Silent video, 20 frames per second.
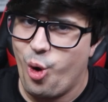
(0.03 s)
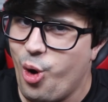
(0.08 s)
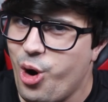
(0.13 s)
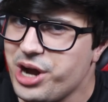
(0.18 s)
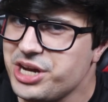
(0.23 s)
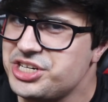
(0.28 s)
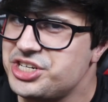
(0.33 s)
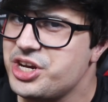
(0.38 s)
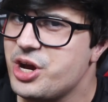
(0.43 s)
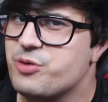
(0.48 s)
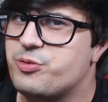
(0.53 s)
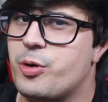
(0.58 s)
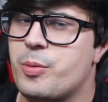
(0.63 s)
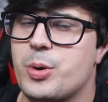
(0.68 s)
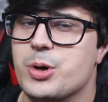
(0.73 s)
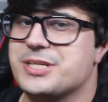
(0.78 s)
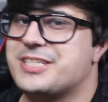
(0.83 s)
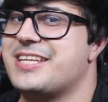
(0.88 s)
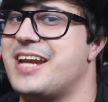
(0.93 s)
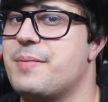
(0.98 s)
Hoje eu vou
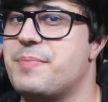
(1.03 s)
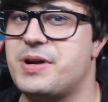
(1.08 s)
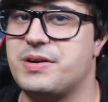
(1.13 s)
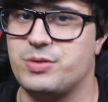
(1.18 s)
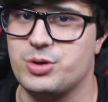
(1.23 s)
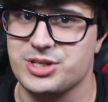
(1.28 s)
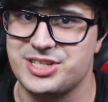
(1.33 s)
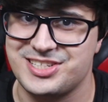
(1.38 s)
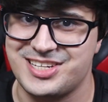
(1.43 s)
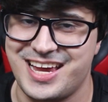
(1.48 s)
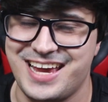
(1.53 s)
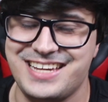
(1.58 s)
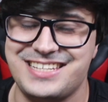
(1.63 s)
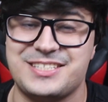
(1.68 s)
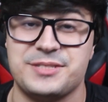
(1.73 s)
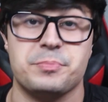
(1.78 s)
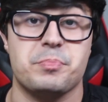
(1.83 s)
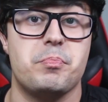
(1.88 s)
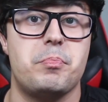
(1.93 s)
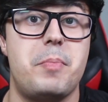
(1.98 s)
mostrar para
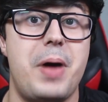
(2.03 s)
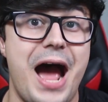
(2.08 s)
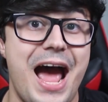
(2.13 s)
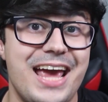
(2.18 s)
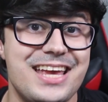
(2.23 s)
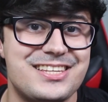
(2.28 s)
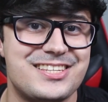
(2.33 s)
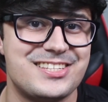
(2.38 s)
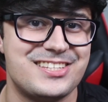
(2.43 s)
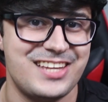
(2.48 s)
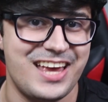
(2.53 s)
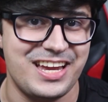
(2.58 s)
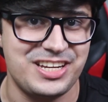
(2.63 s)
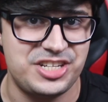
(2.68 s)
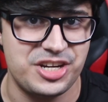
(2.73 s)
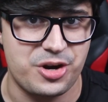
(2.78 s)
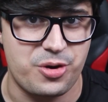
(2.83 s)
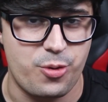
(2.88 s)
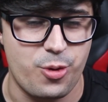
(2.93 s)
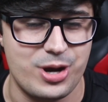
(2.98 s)
vocês mais
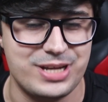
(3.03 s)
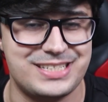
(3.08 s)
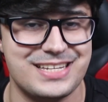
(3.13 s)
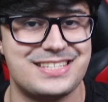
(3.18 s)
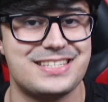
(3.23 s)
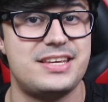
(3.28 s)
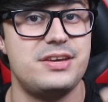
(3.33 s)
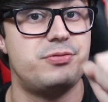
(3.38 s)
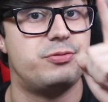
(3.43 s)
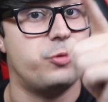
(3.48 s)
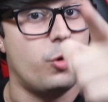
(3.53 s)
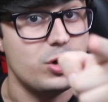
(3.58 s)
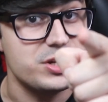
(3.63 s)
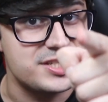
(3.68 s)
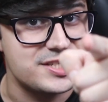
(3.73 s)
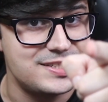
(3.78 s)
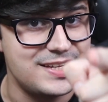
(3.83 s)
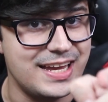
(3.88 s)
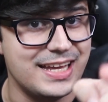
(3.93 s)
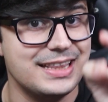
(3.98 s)
7 coisas que
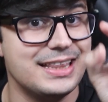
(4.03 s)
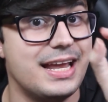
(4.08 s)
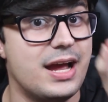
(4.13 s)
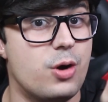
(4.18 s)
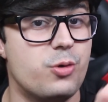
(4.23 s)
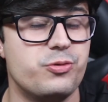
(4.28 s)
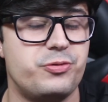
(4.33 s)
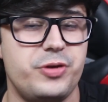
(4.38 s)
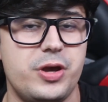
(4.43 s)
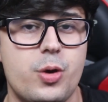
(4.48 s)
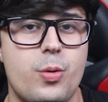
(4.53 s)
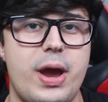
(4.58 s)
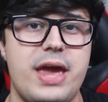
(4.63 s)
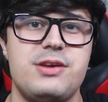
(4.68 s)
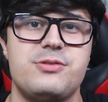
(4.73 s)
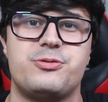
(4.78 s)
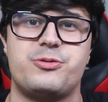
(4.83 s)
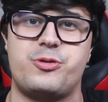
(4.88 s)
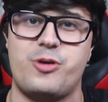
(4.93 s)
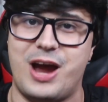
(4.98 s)
você não viu
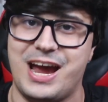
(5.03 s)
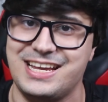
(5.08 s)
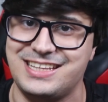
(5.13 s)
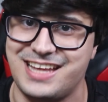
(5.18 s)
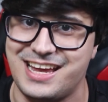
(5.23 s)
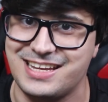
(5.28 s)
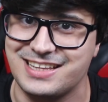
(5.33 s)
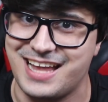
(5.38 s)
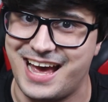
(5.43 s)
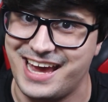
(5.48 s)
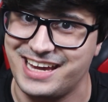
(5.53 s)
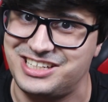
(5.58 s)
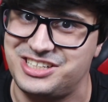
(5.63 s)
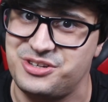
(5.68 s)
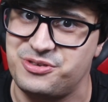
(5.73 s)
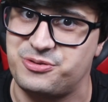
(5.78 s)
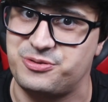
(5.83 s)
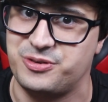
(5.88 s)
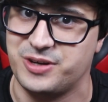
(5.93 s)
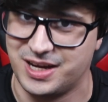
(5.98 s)
em Friday
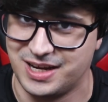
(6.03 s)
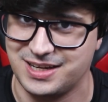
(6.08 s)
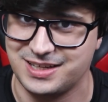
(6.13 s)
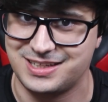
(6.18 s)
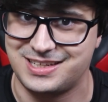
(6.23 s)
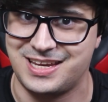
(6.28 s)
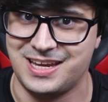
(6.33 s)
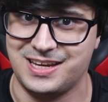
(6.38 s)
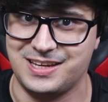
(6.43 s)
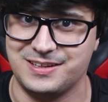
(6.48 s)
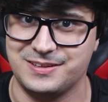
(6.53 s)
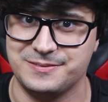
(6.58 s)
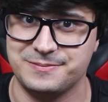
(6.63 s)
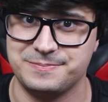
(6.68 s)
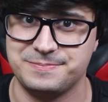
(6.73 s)
Night Funkin'.